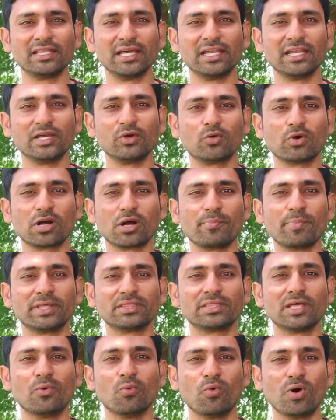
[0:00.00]
అదే నీకు ఒక
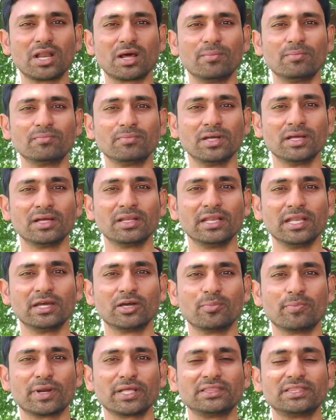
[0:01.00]
పెద్ద వరం
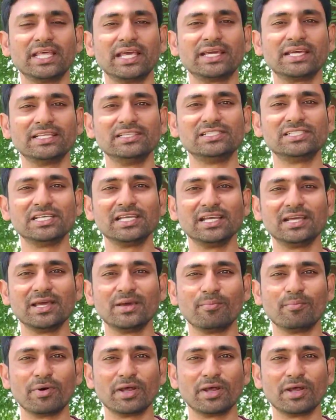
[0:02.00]
నీకు ప్రత్యేకించి